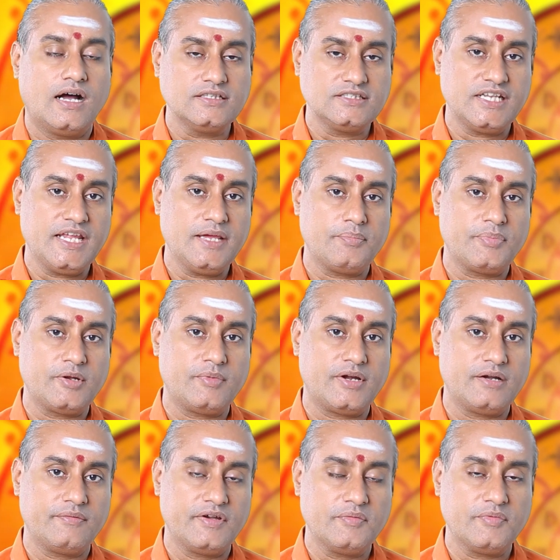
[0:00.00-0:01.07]
ஆஞ்சநேய
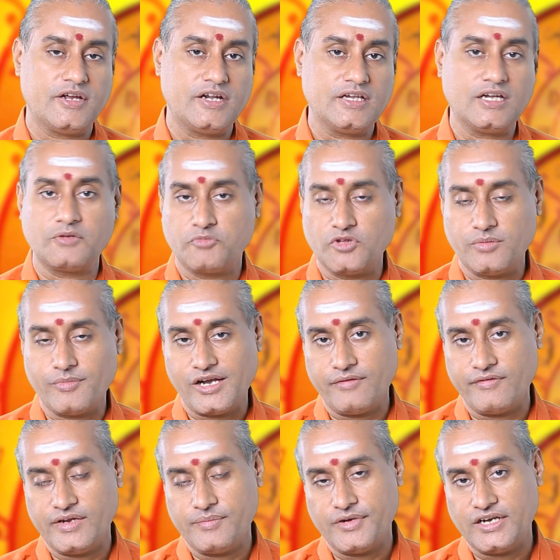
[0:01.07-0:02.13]
பெருமான் வழிபாடு அற்புதமான
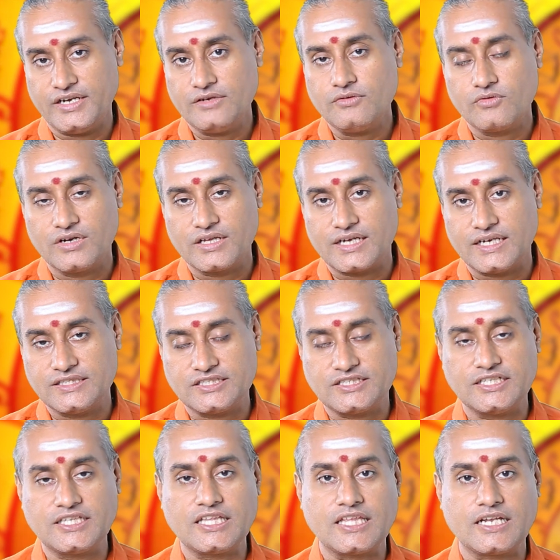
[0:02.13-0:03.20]
வழிபாடு உங்களுக்கு
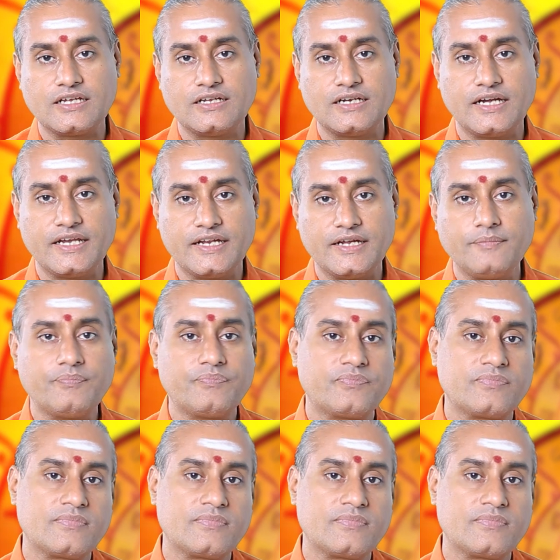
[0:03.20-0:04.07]
அதிர்ஷ்டத்தை தருகின்ற நிறம்